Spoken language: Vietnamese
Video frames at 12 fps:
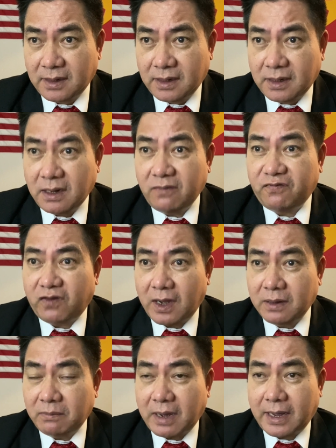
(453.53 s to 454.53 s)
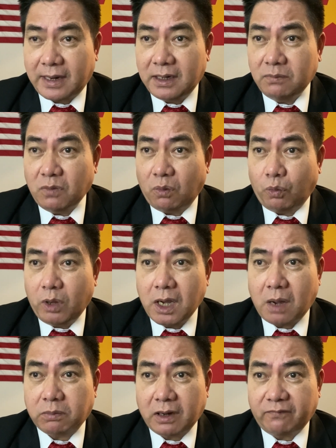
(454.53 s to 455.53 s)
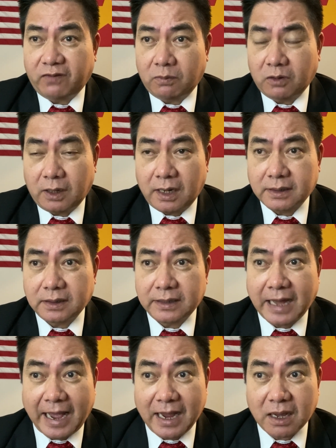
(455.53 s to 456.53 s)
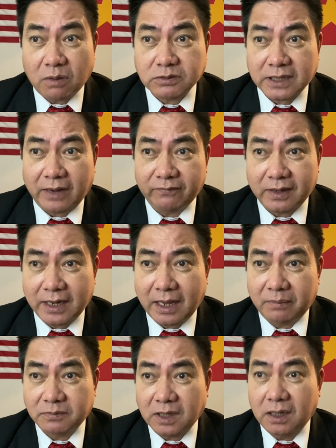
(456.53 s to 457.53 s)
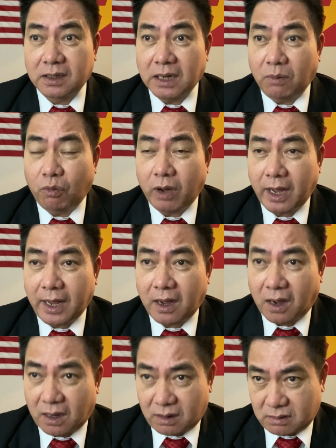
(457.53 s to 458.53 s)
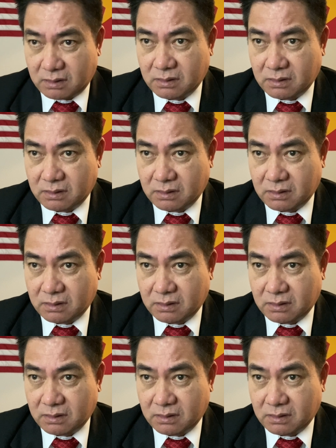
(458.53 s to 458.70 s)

nên phần mà linh mục Nguyễn Ngọc Nam Phong nói là chứ đảng Cộng sản Việt Nam tự đồng hóa họ